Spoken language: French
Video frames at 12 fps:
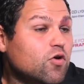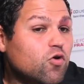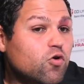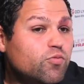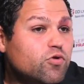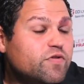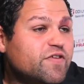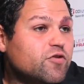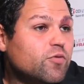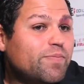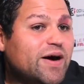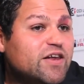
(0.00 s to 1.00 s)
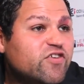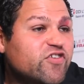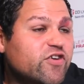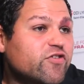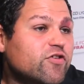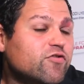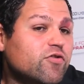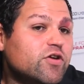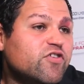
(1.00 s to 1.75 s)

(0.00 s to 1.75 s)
Le but, c'est de ne pas aller chercher sur les